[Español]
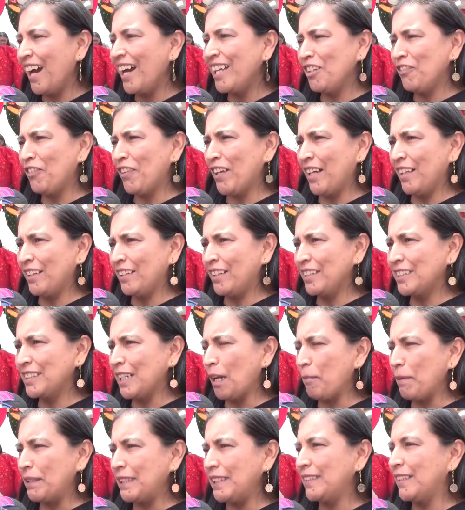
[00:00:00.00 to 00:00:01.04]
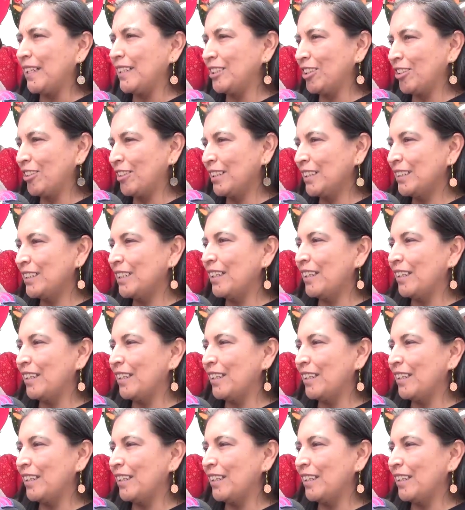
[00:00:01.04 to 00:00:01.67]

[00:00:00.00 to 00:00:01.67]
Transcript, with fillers: hay diferentes capacitaciones